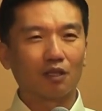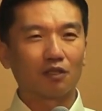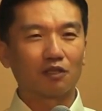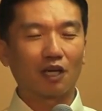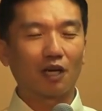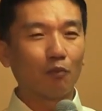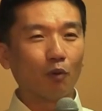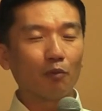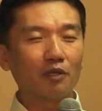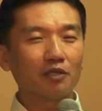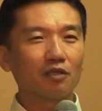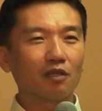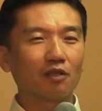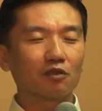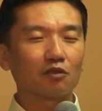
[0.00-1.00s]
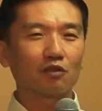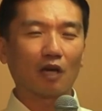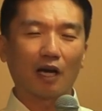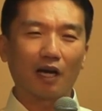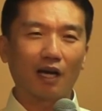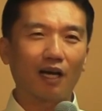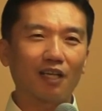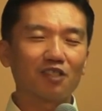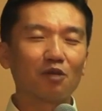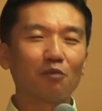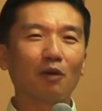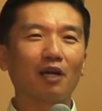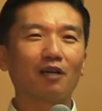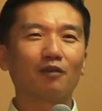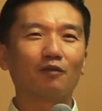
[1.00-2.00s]
제가 보면서 야
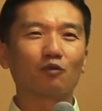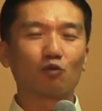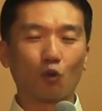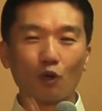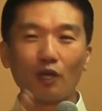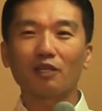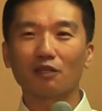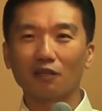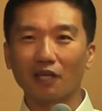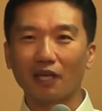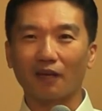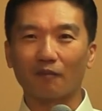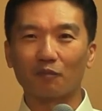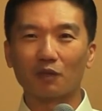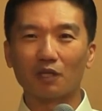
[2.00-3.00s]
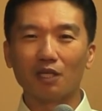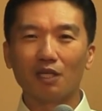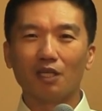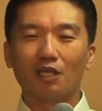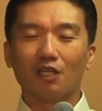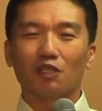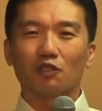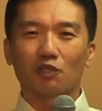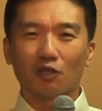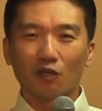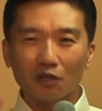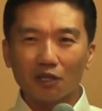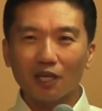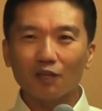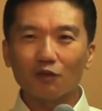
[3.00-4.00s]
정말 놀랬던 게
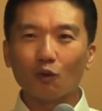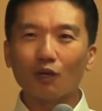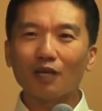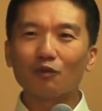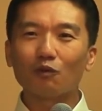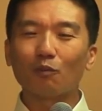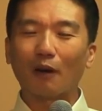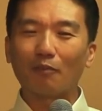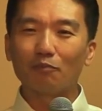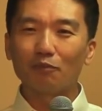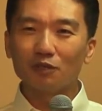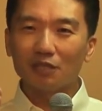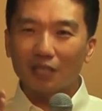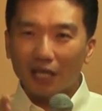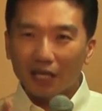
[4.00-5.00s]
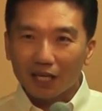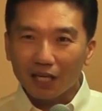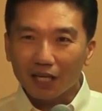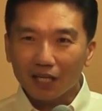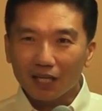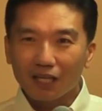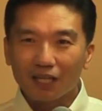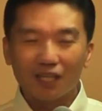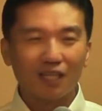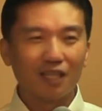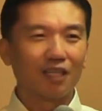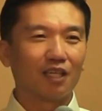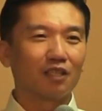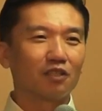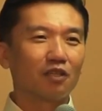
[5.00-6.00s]
저렇게 놀아도 바쁜 시간에
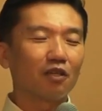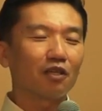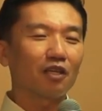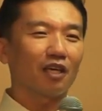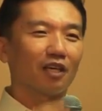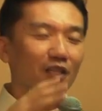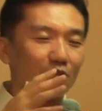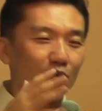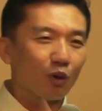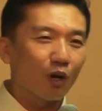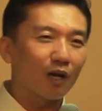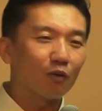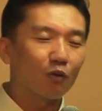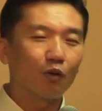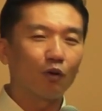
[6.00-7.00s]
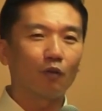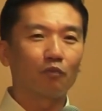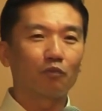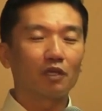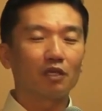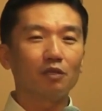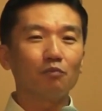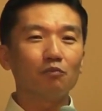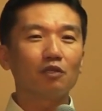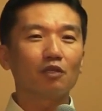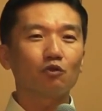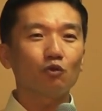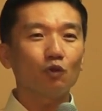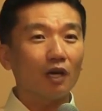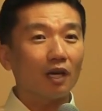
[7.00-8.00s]
저렇게 기도하고 심지어
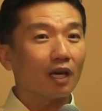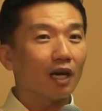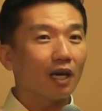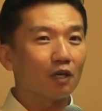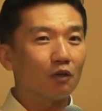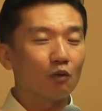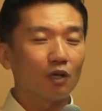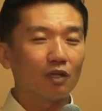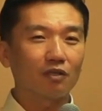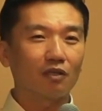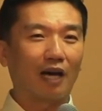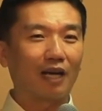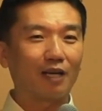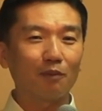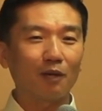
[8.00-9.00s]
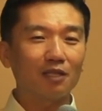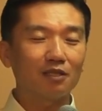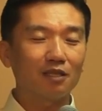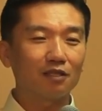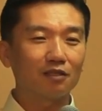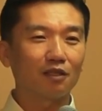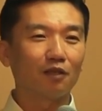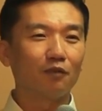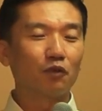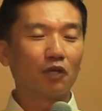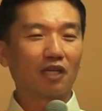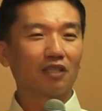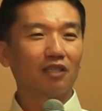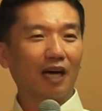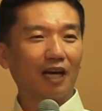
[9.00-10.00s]
수양에 가기 위해서 아르바이트해서
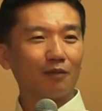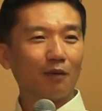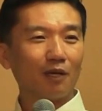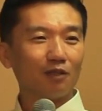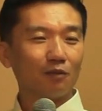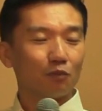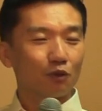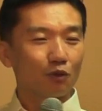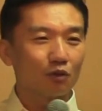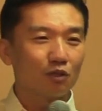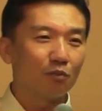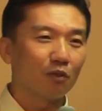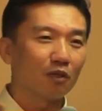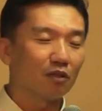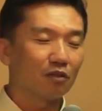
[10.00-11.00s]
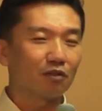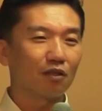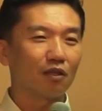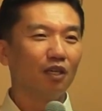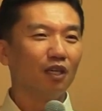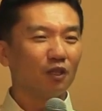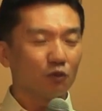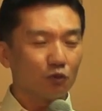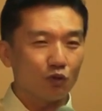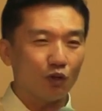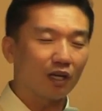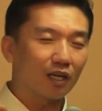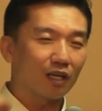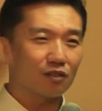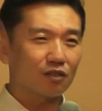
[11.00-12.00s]
그 아르바이트 비용 집어넣어서
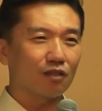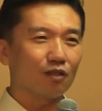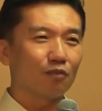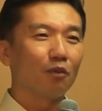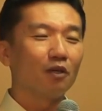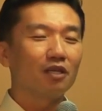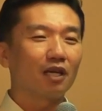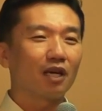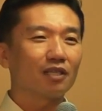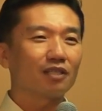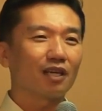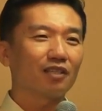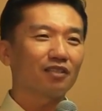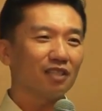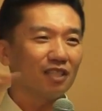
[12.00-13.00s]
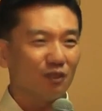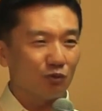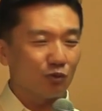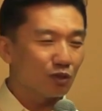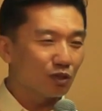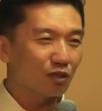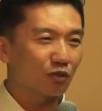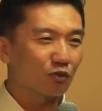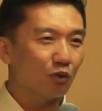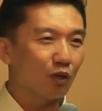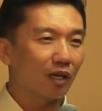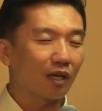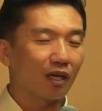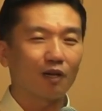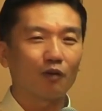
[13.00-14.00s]
수양에 저 멀리까지 가서 일주일씩
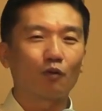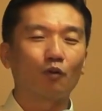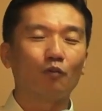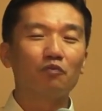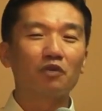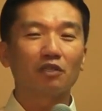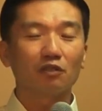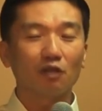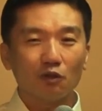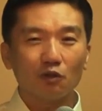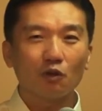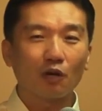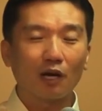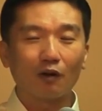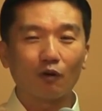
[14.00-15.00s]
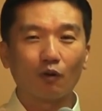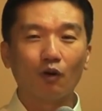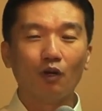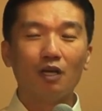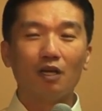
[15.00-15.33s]
수양에 하고 성교 가고